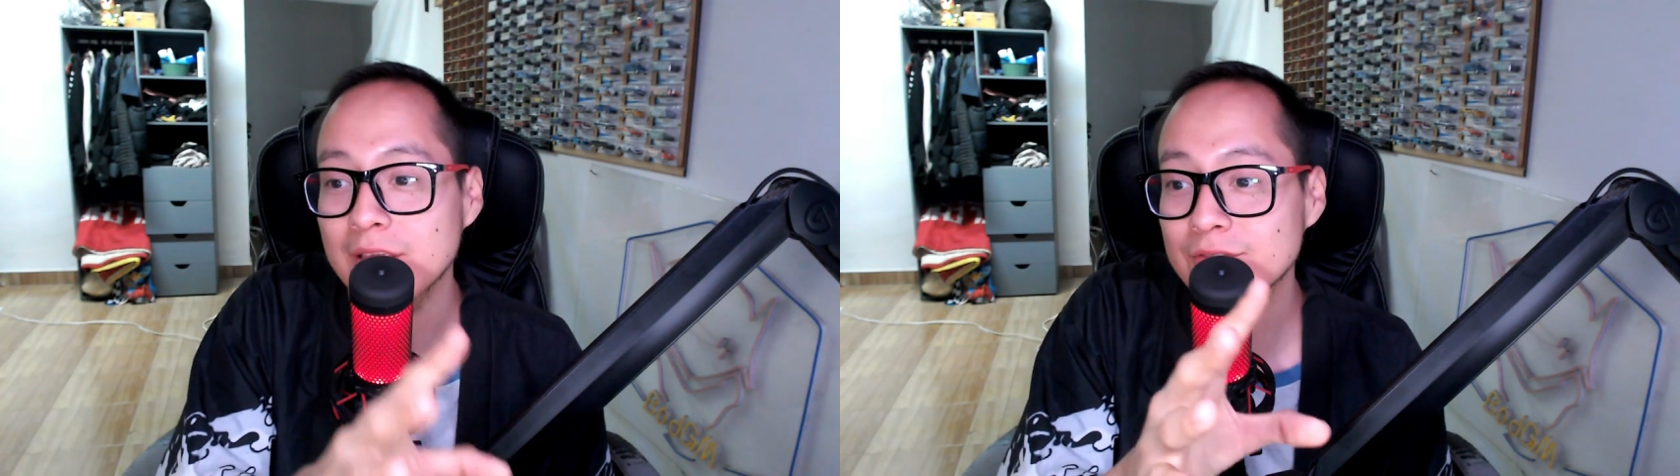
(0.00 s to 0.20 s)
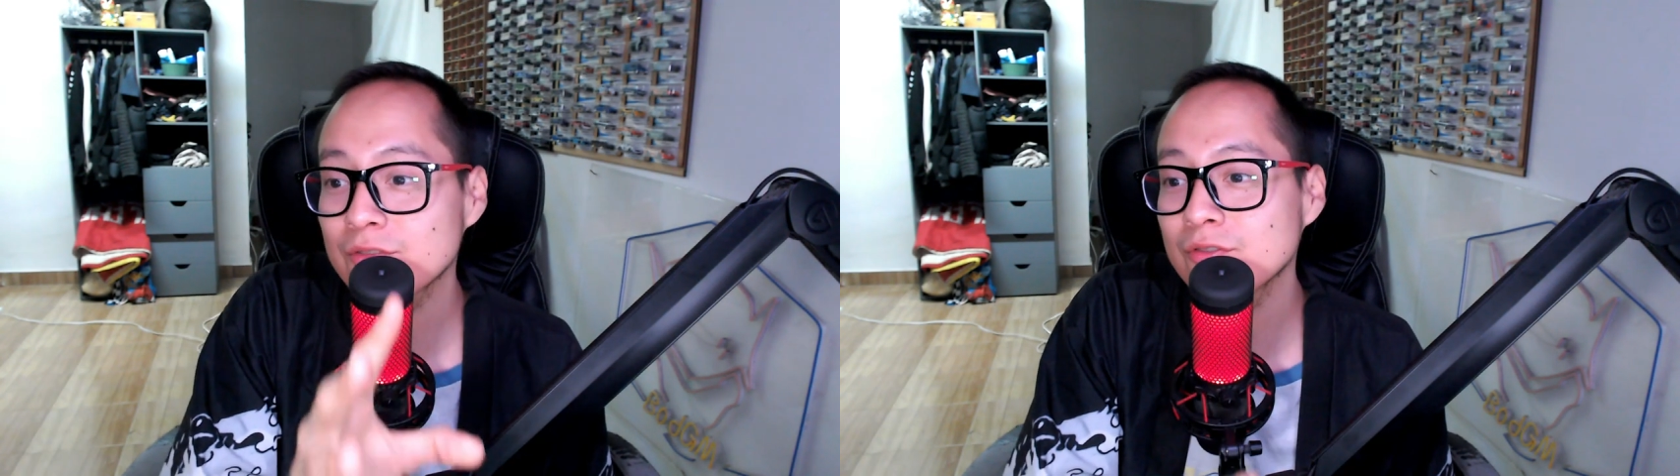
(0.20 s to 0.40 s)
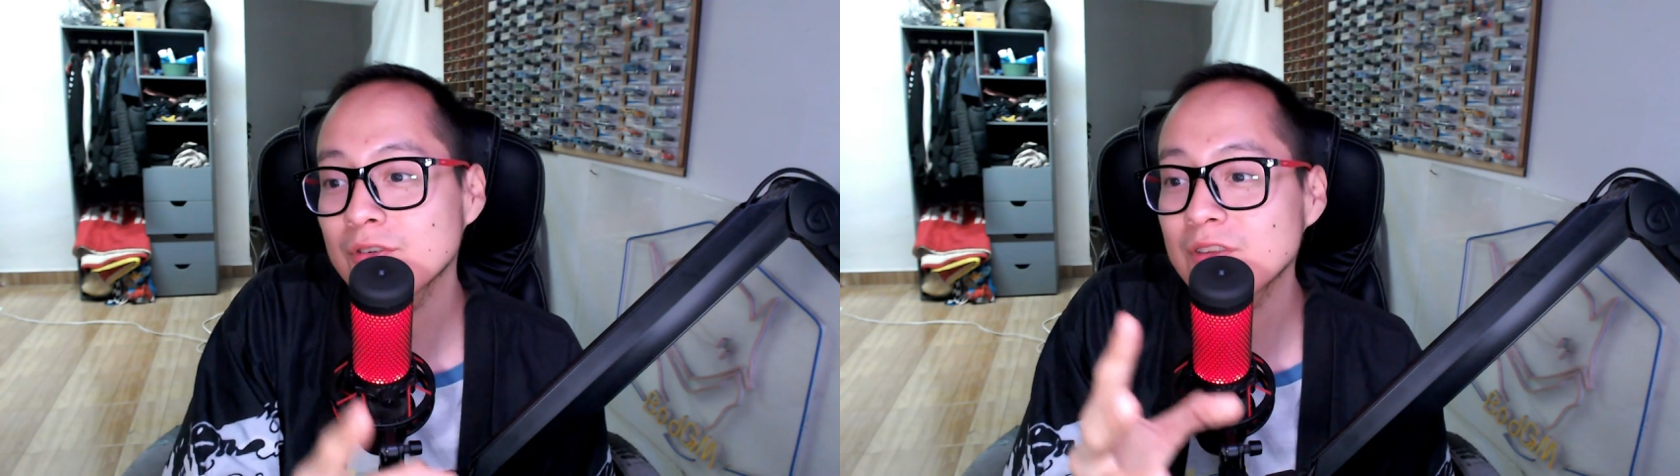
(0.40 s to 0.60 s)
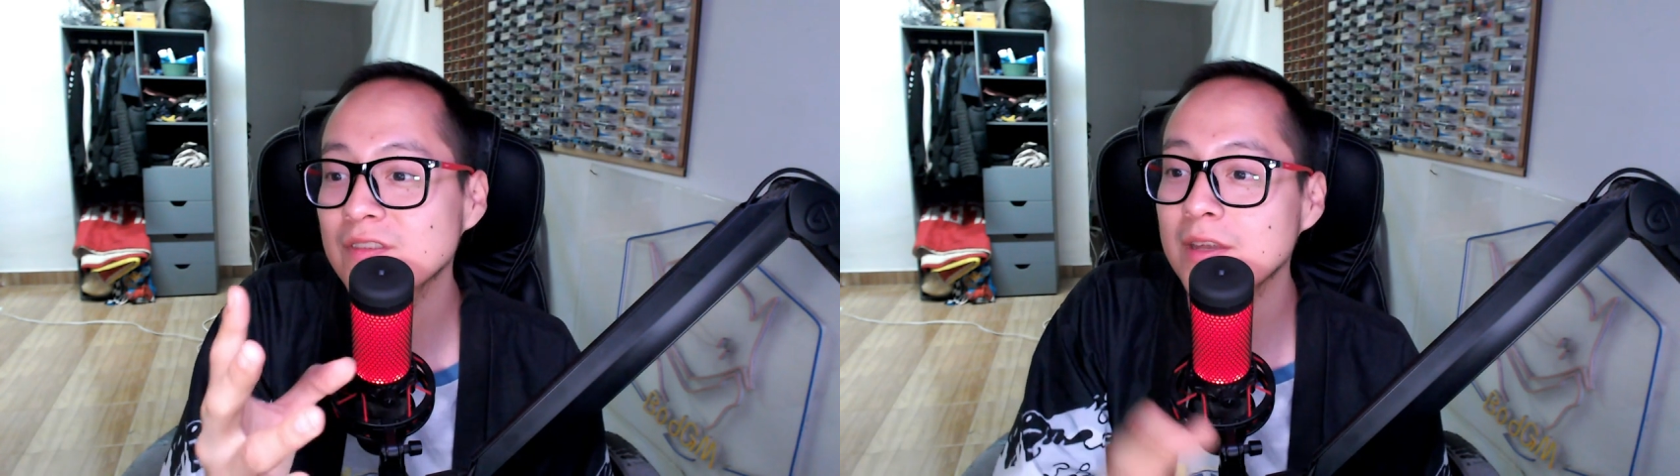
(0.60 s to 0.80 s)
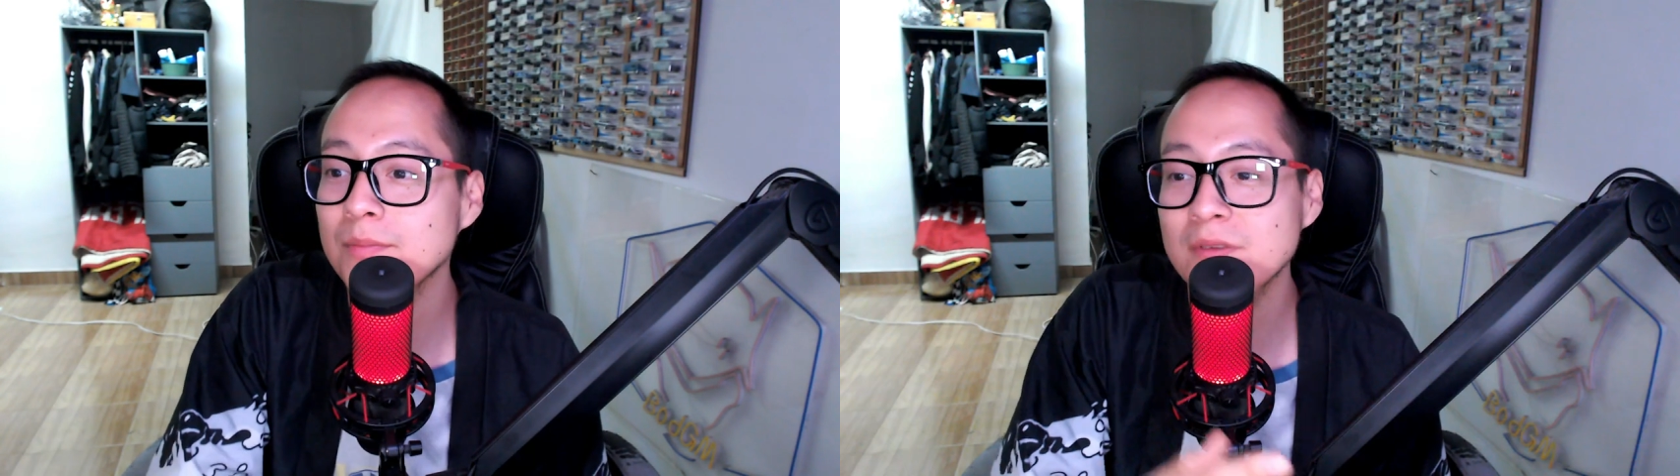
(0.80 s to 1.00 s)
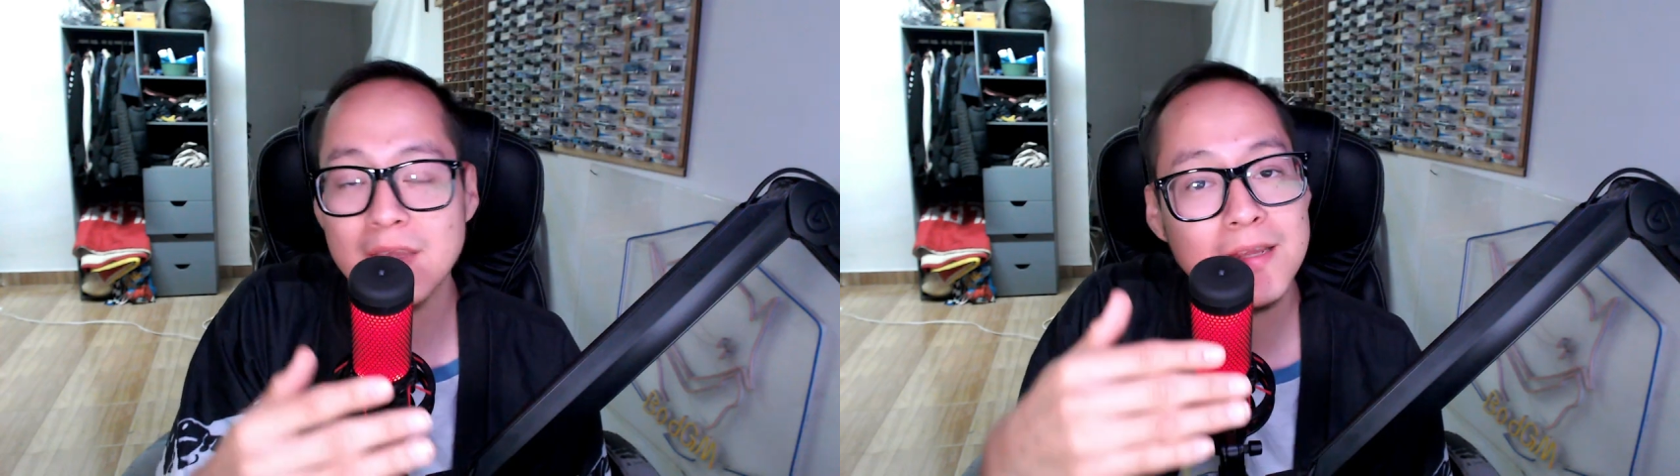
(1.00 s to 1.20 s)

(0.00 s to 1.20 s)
Estos son streams